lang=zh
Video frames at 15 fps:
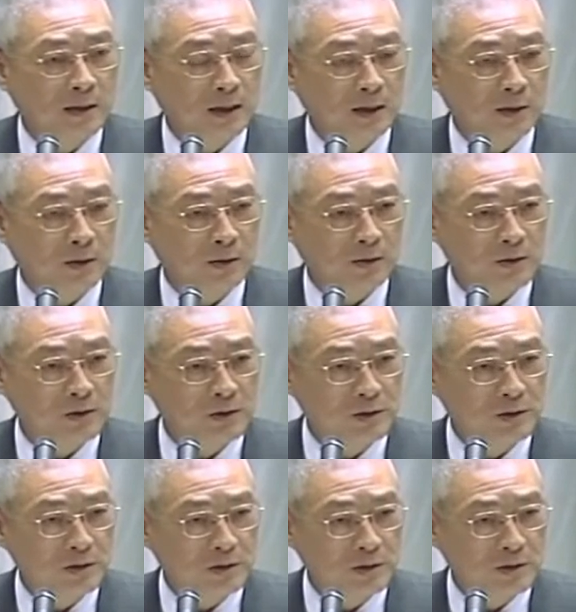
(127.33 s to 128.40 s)
要。
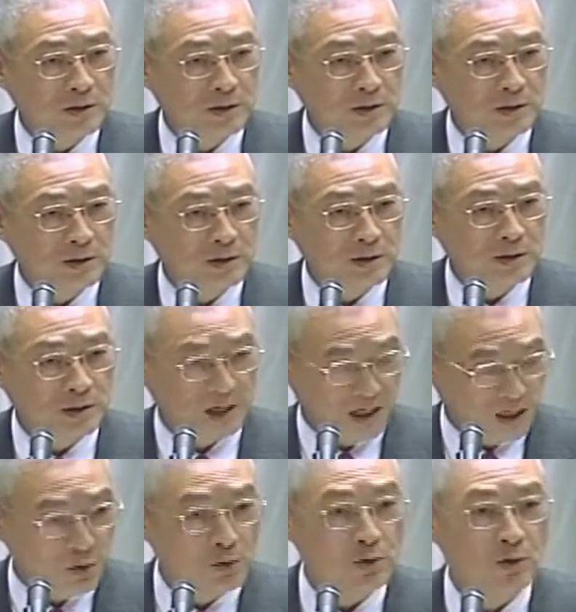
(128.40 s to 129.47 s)

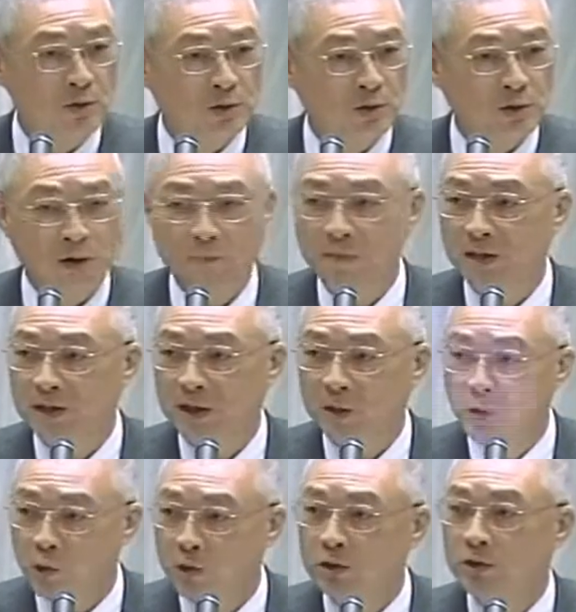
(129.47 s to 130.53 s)
凝聚全民
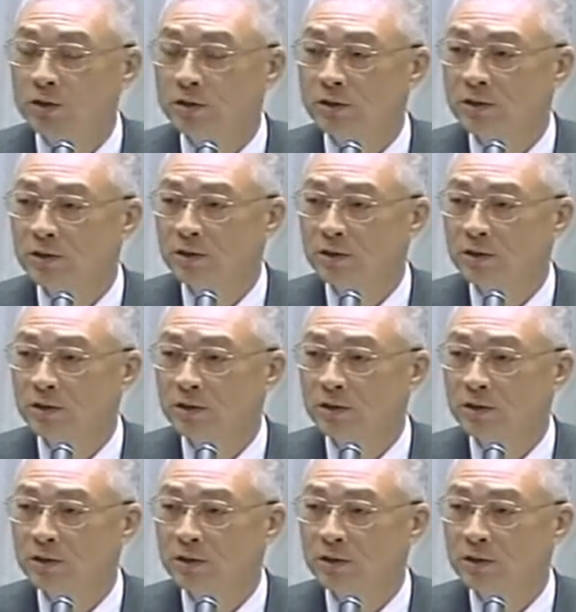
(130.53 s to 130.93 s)
的共识，